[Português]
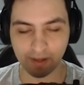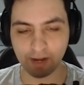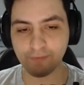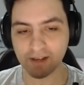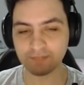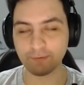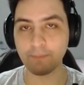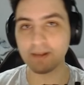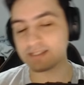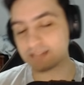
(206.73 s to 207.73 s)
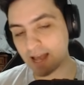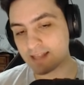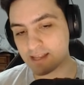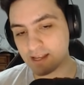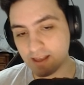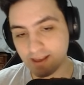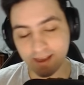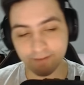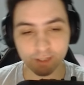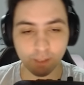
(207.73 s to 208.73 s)
fase foi passada.
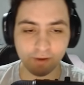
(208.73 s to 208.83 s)
Eu vou dar uma